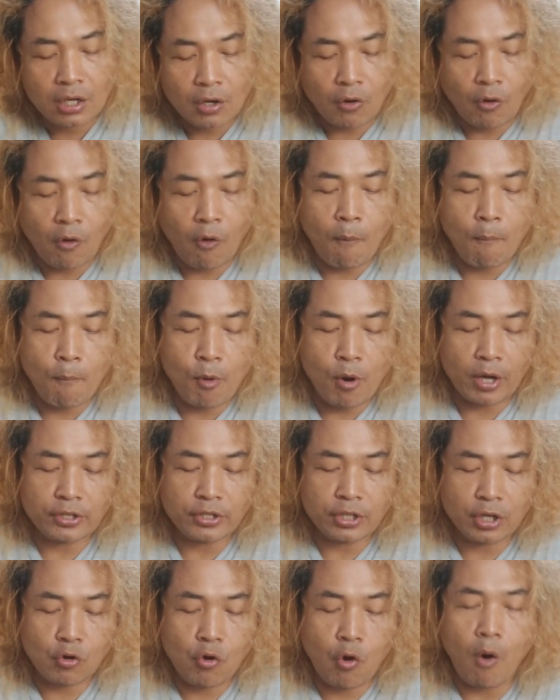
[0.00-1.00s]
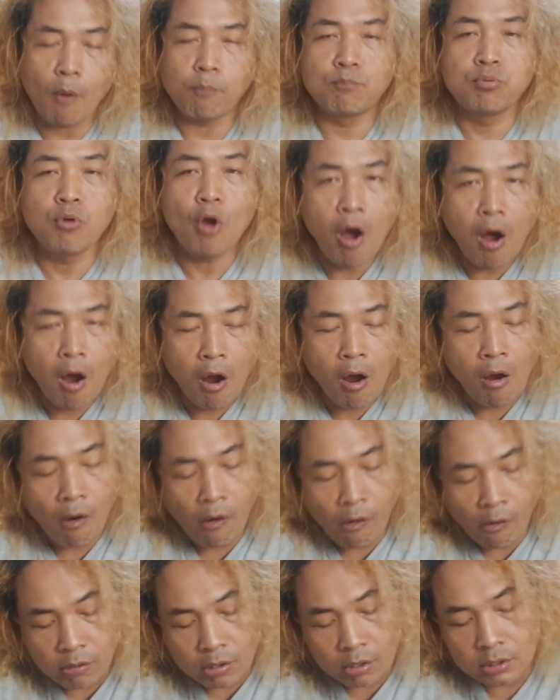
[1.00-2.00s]
ngomong aja
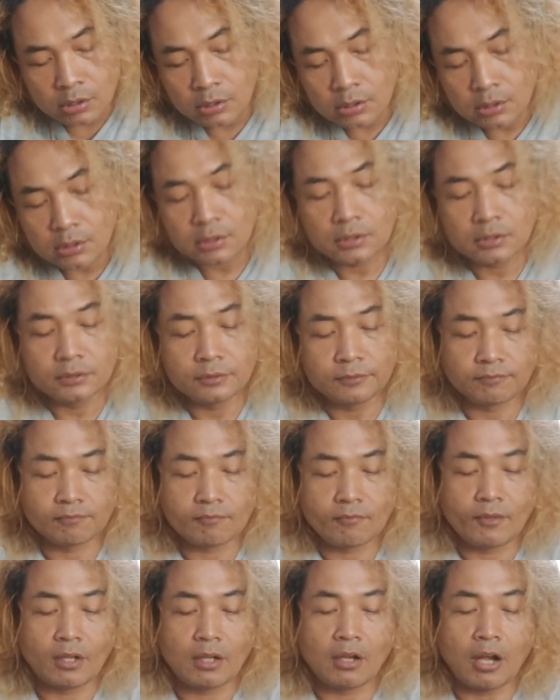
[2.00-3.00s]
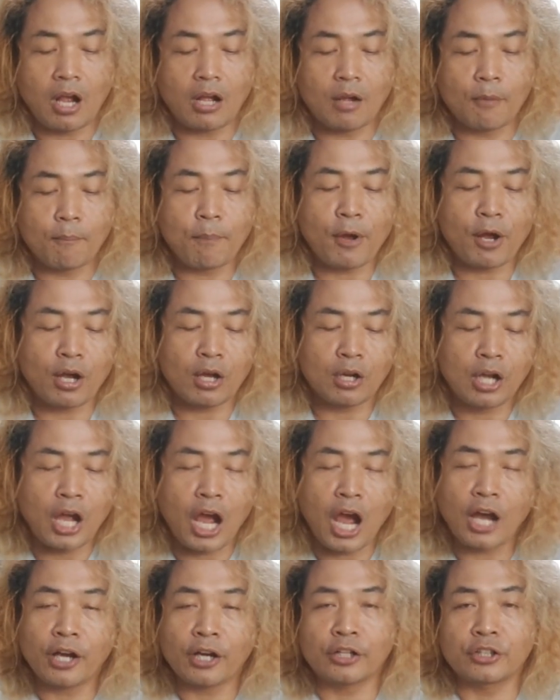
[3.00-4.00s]
goblok nggak peng
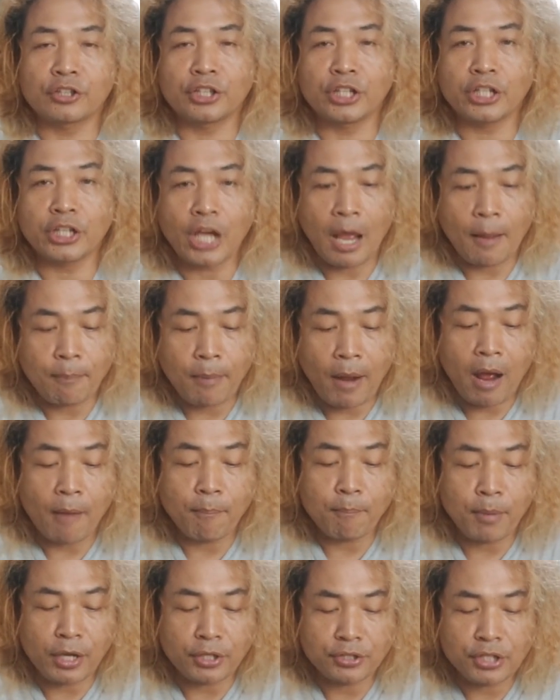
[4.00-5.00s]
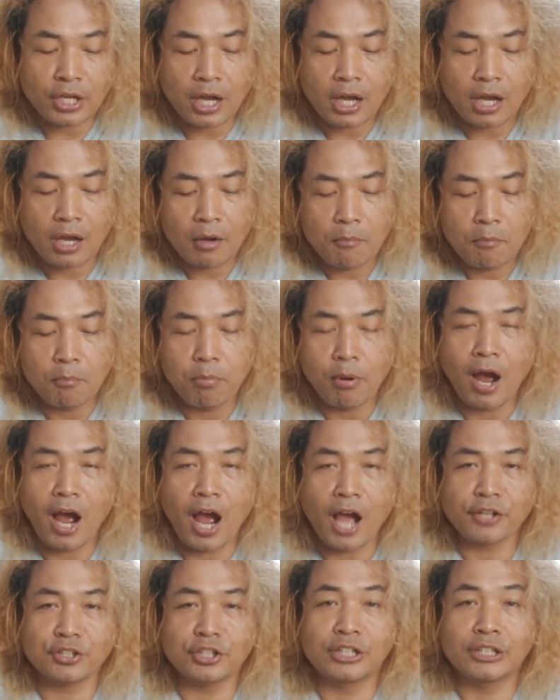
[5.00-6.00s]
nggak ngerti apa-apa aja
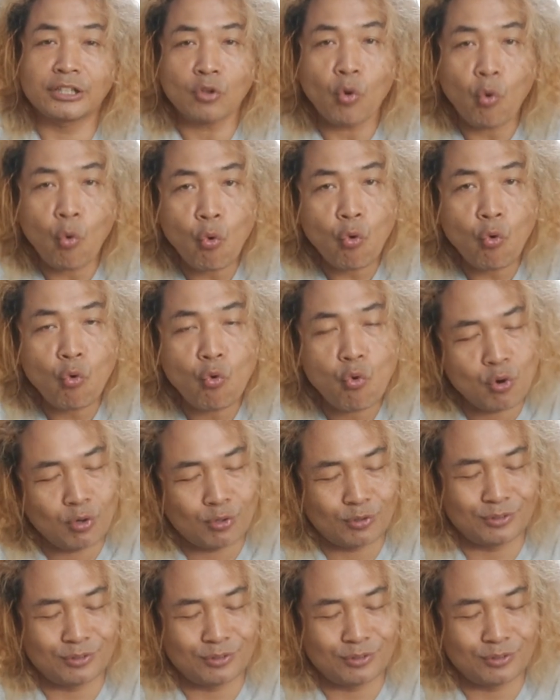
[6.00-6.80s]
bahas itu